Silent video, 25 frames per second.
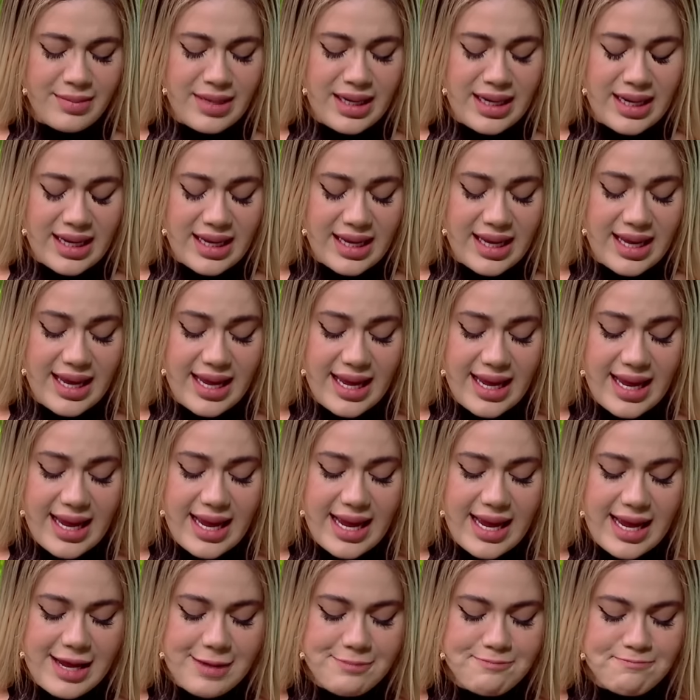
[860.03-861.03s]
mira
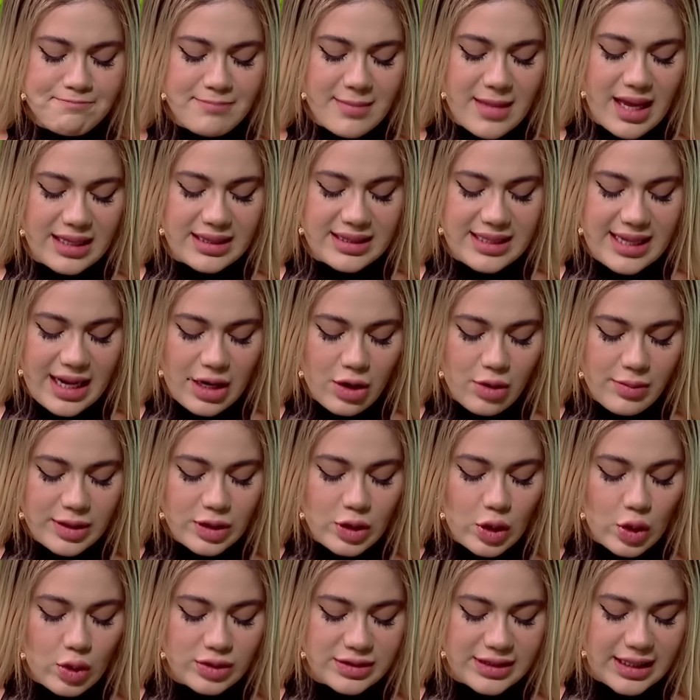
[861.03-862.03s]
que a Tiago me
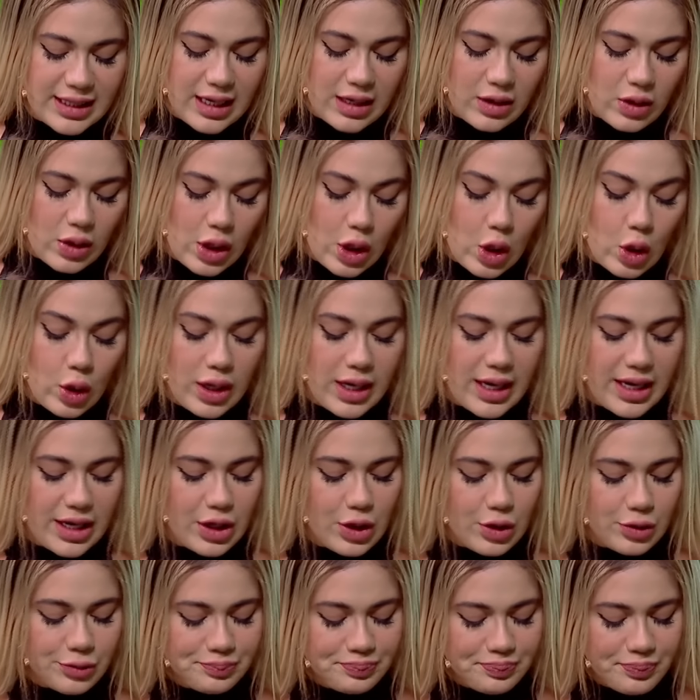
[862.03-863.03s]
tocó sacarlo de
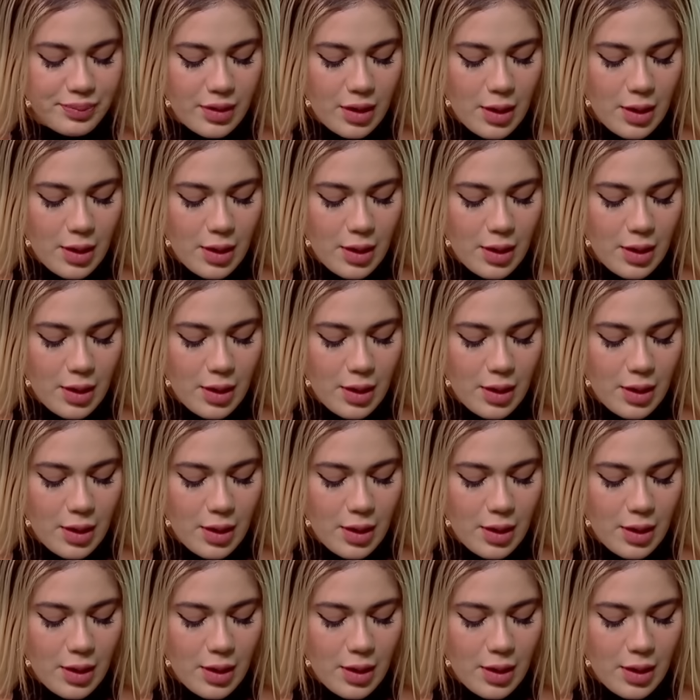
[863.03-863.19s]
colegio